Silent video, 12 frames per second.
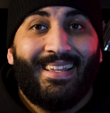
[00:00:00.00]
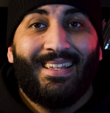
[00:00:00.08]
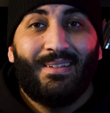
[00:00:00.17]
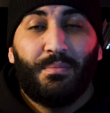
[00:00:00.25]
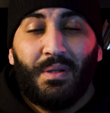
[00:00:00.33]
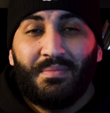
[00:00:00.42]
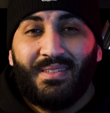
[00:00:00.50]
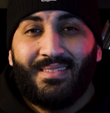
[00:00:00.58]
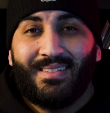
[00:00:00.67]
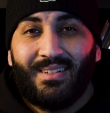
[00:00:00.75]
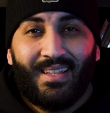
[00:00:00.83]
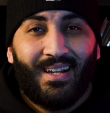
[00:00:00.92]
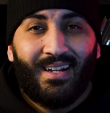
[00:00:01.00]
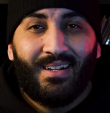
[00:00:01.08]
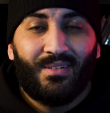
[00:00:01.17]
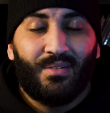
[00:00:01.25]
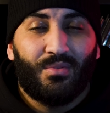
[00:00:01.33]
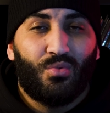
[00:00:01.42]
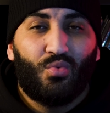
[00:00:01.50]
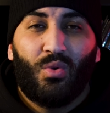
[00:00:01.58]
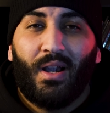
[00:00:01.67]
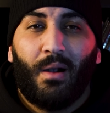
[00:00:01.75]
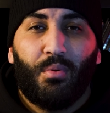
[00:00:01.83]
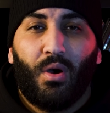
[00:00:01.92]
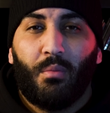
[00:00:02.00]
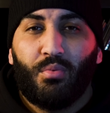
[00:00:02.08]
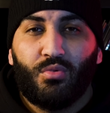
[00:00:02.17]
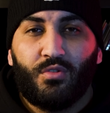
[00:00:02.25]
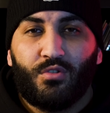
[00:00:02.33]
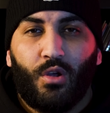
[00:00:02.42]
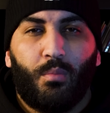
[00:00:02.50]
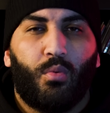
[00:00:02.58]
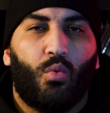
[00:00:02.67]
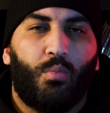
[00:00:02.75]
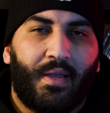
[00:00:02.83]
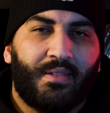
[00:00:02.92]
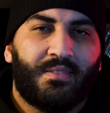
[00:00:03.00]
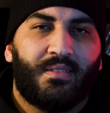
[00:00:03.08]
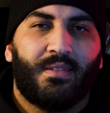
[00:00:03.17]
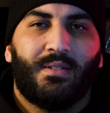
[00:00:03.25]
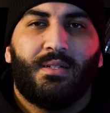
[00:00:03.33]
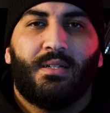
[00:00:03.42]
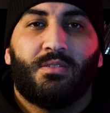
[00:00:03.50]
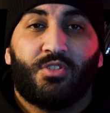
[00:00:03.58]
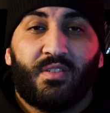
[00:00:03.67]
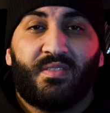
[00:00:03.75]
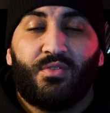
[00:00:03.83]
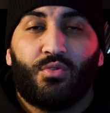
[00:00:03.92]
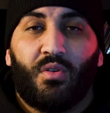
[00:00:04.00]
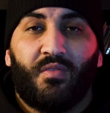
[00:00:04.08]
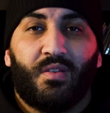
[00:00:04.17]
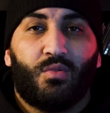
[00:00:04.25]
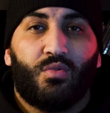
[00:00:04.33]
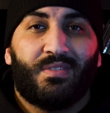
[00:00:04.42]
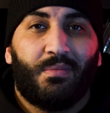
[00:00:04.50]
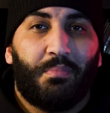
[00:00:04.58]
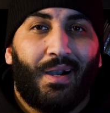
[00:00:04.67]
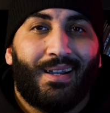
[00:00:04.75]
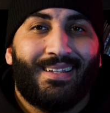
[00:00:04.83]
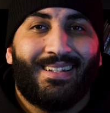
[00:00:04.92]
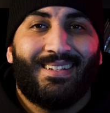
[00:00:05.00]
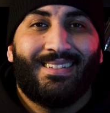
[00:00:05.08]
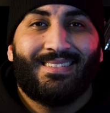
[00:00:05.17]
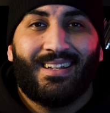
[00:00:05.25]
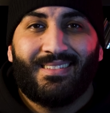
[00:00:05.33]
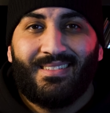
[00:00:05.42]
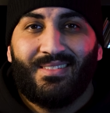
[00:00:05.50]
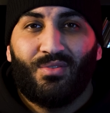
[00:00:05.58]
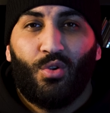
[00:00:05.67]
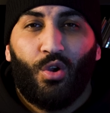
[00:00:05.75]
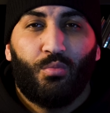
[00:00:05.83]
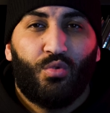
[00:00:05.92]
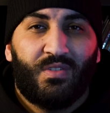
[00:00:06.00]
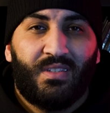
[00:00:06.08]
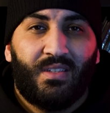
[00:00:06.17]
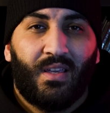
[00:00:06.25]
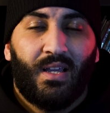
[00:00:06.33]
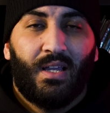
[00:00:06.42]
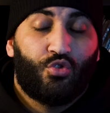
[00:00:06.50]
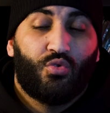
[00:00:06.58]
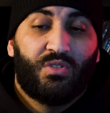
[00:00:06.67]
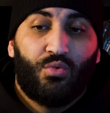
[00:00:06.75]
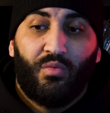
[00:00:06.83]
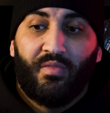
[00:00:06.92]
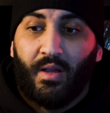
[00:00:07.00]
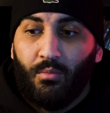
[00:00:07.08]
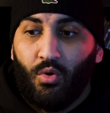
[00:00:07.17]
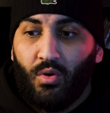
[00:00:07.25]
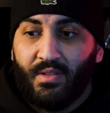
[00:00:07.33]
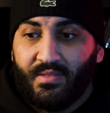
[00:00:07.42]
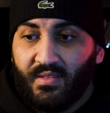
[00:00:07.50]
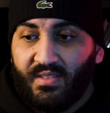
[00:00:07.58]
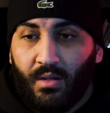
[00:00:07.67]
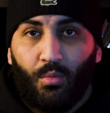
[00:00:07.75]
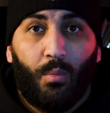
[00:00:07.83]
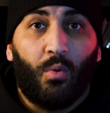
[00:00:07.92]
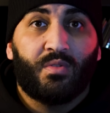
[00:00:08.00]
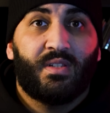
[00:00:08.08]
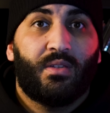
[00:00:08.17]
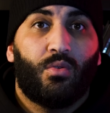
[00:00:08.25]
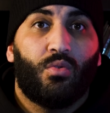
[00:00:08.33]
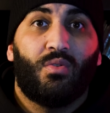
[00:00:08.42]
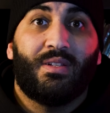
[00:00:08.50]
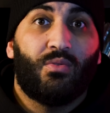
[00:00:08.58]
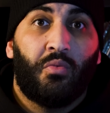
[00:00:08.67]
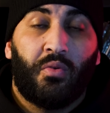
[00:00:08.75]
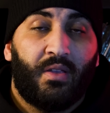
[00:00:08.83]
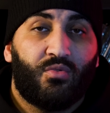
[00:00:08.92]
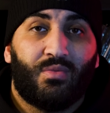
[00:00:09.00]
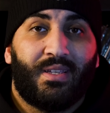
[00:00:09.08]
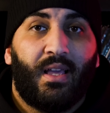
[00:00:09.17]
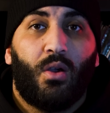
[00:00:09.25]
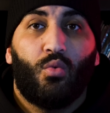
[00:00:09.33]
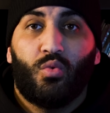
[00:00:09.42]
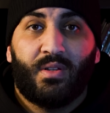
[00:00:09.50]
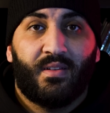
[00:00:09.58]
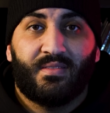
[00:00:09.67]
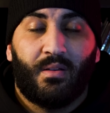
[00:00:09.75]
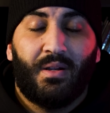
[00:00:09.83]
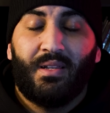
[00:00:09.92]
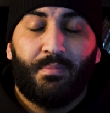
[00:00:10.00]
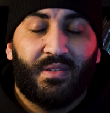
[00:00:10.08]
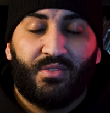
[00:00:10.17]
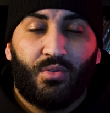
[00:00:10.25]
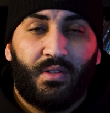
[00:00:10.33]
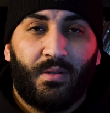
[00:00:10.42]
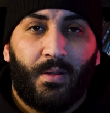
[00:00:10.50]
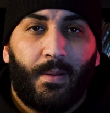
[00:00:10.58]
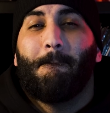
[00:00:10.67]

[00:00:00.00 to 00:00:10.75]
Et même si c'est le cas euh, de tous les rappeurs un peu de stop ou presque, j'insiste sur le fait de séparer les artistes de leur musique. Je continue vraiment et sincèrement à penser que les deux frères sont des gars ultra sympas et passionnés.